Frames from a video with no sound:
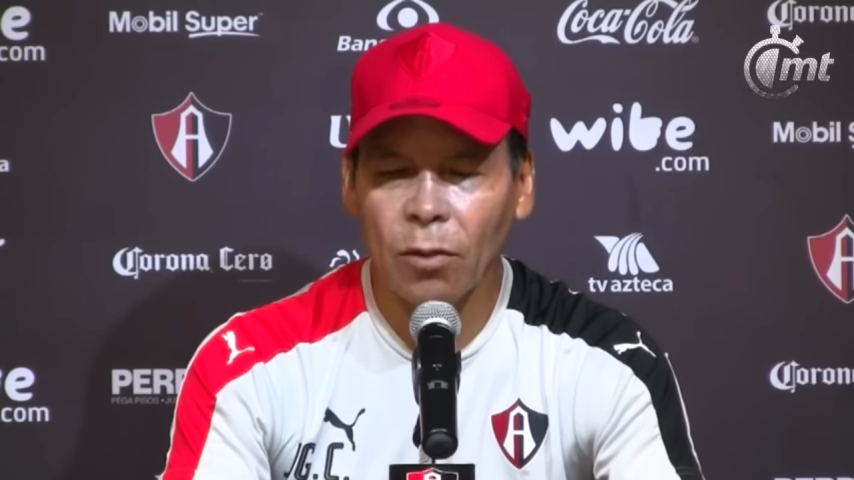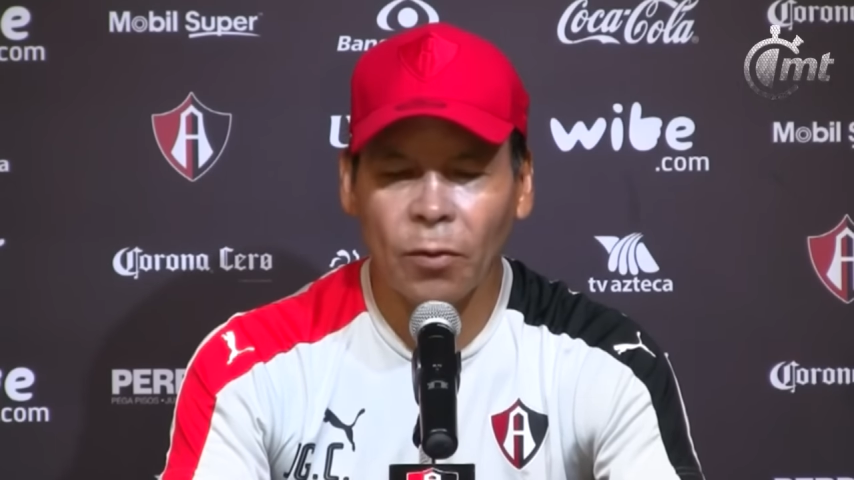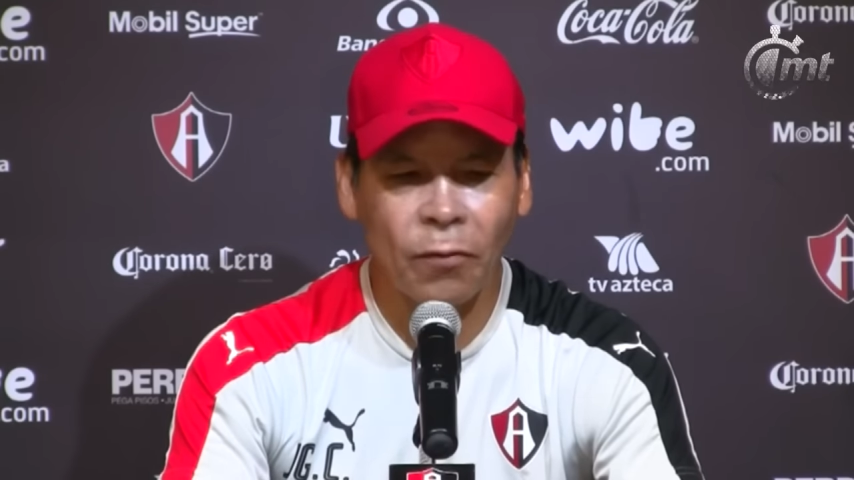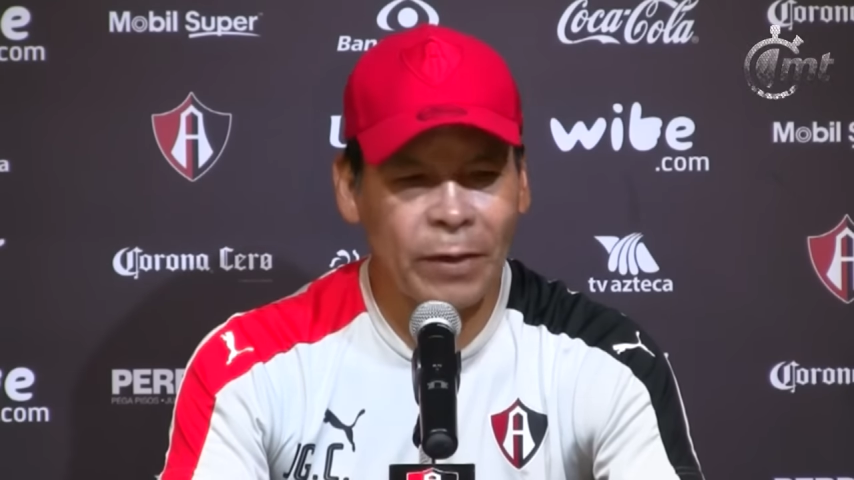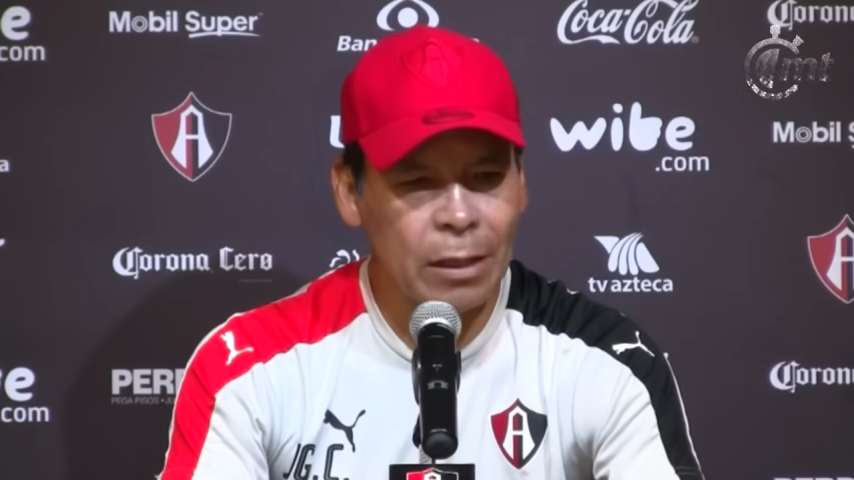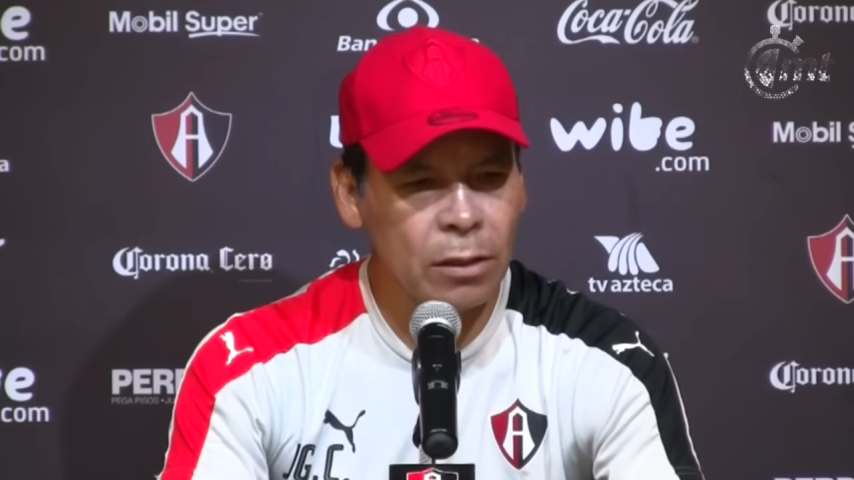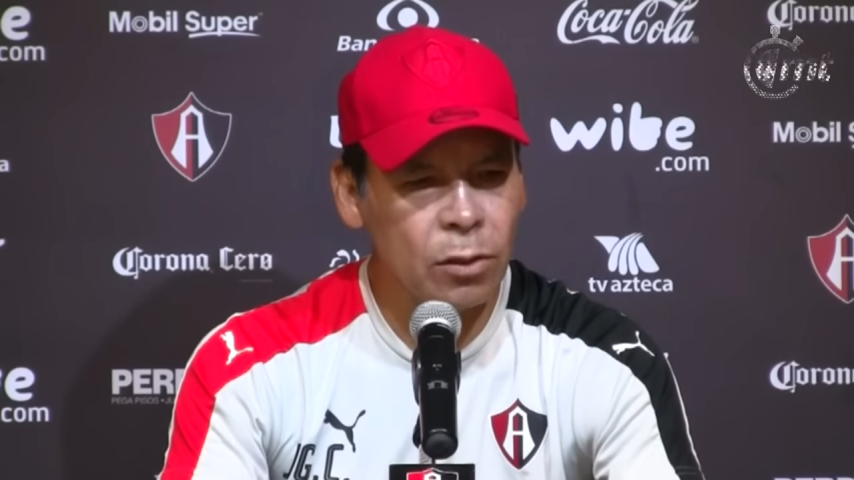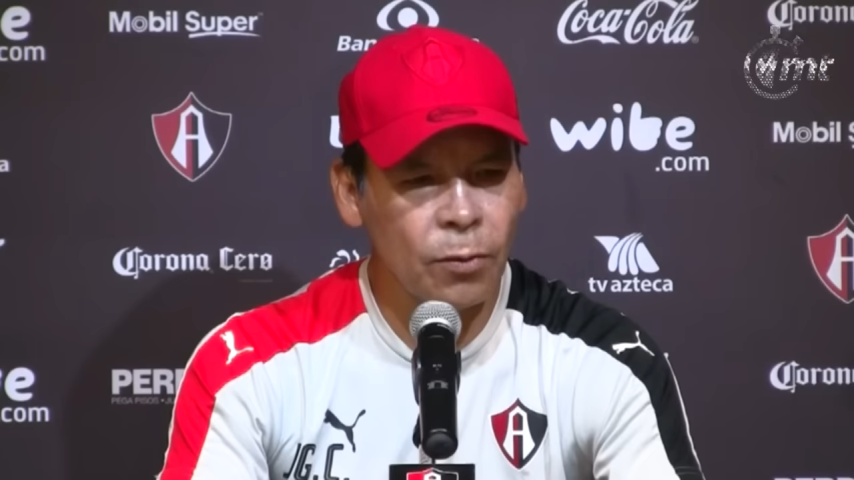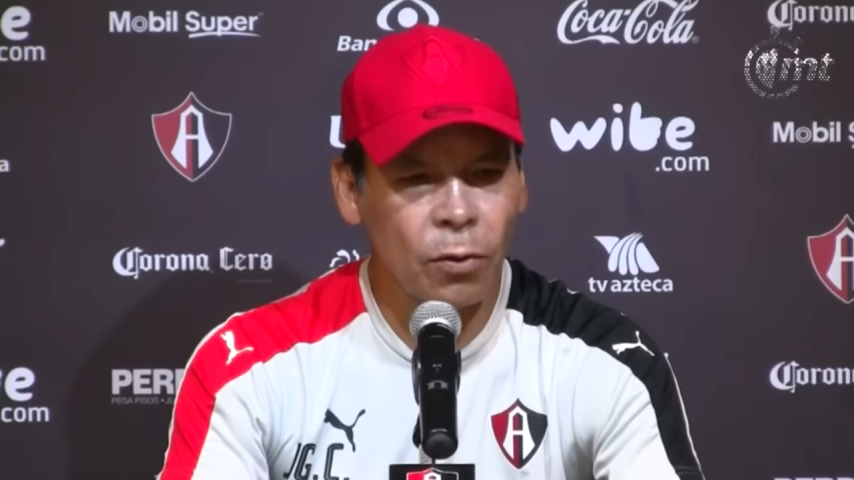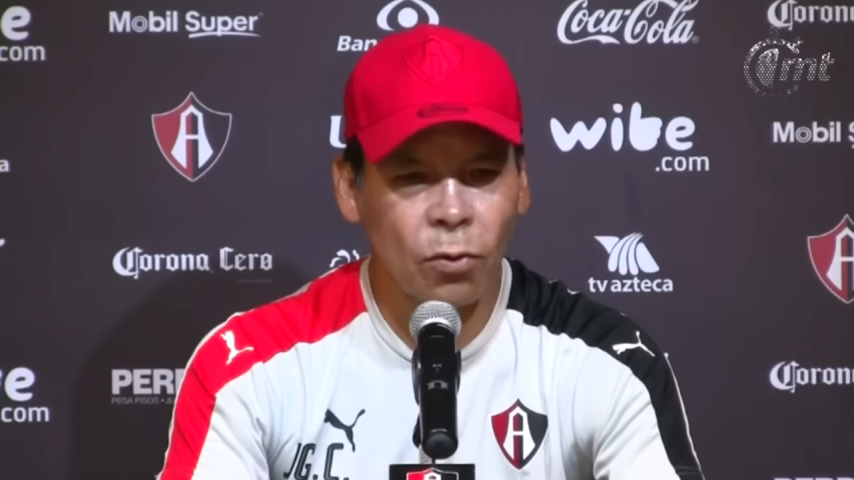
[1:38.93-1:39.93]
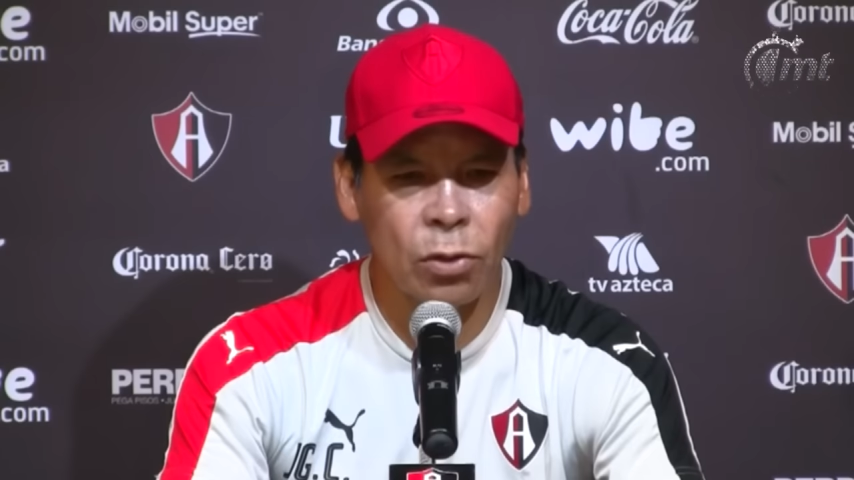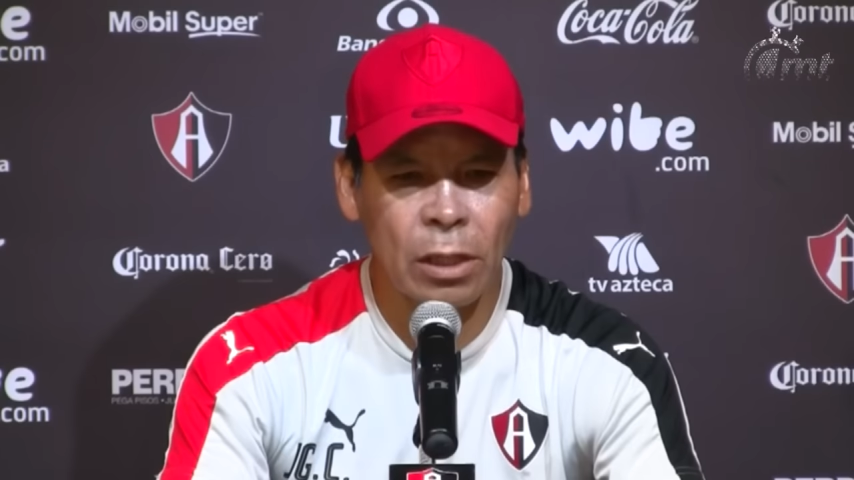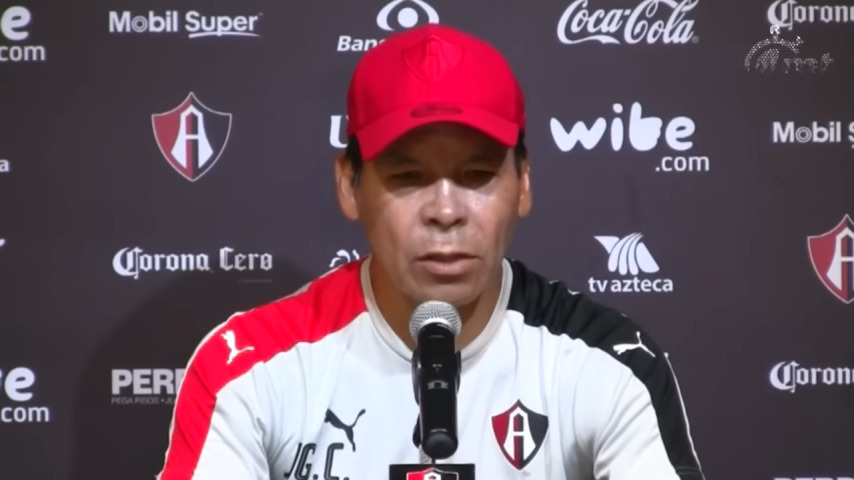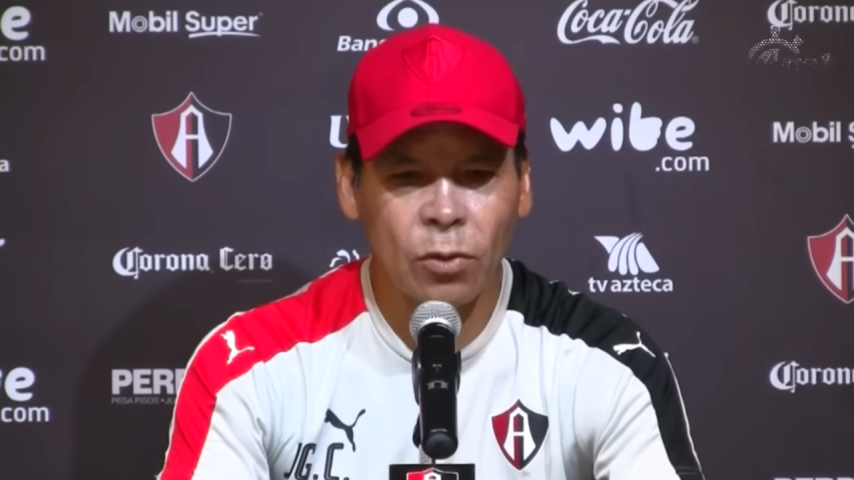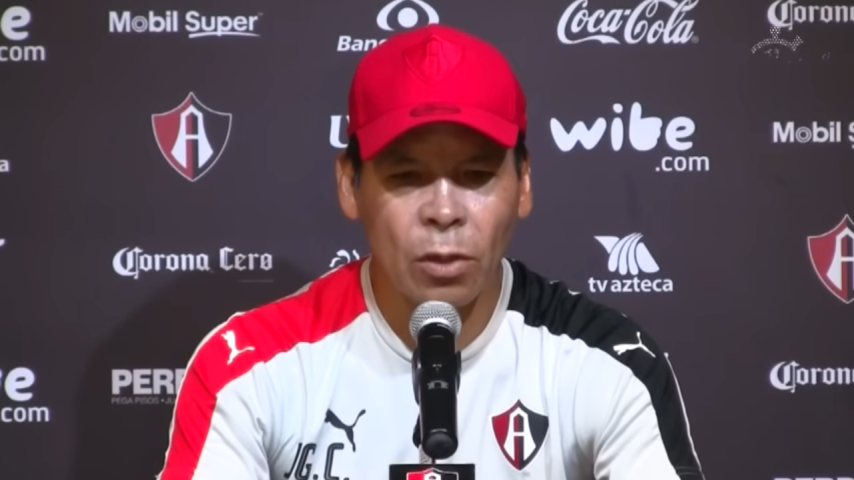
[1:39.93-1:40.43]
lo veo feliz, lo veo
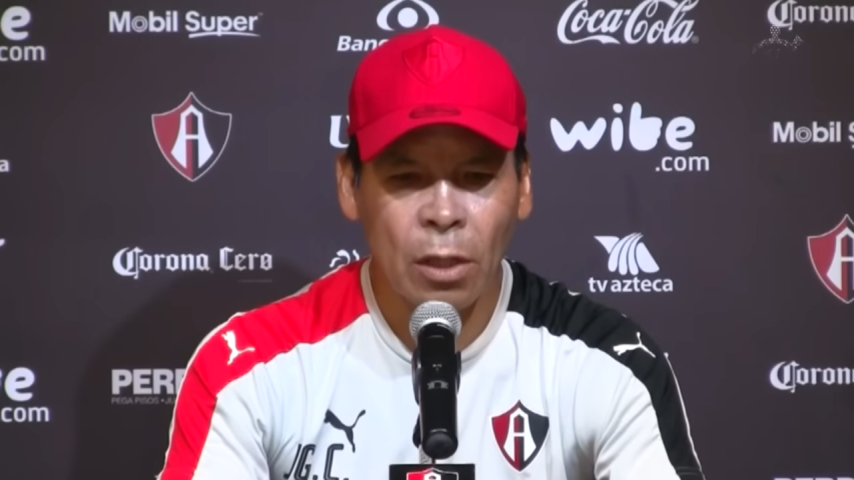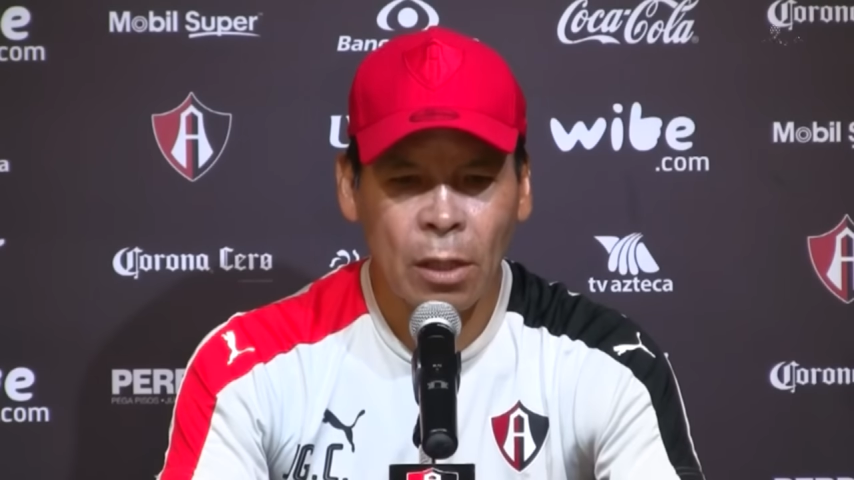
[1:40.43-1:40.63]
contento.